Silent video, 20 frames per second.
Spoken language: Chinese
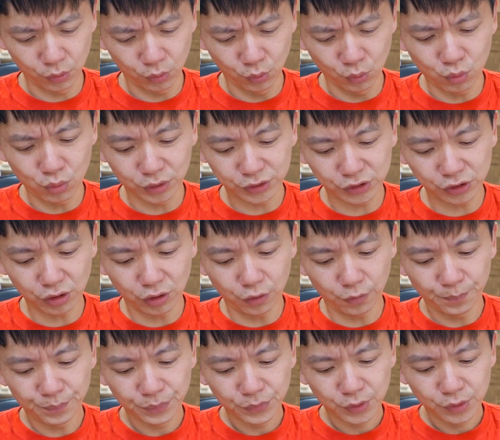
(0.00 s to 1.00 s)
如果
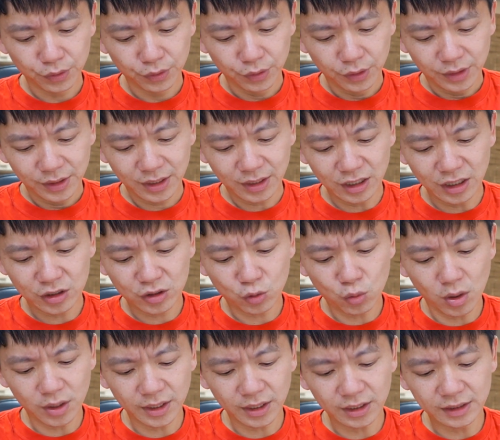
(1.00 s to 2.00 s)
就那个
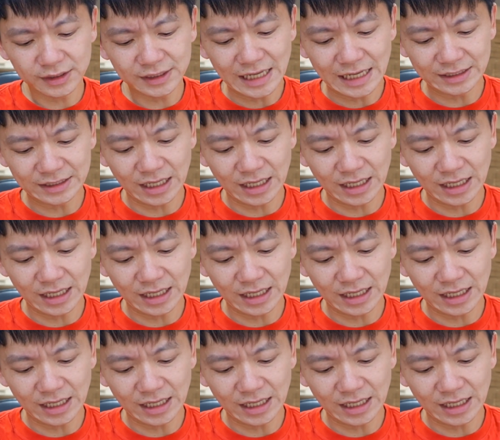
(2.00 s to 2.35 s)
光那个价